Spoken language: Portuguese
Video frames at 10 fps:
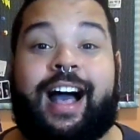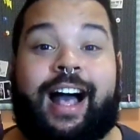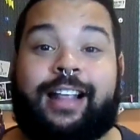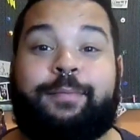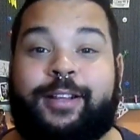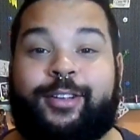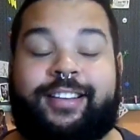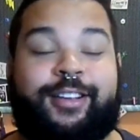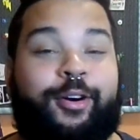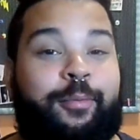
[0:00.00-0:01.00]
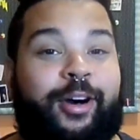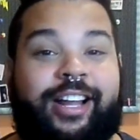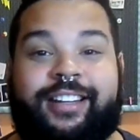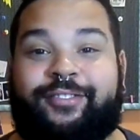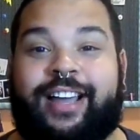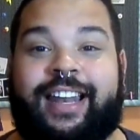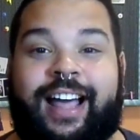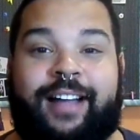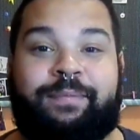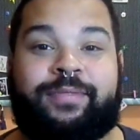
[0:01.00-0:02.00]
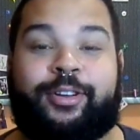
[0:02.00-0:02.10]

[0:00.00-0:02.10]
as pessoas se incomodam e vai lá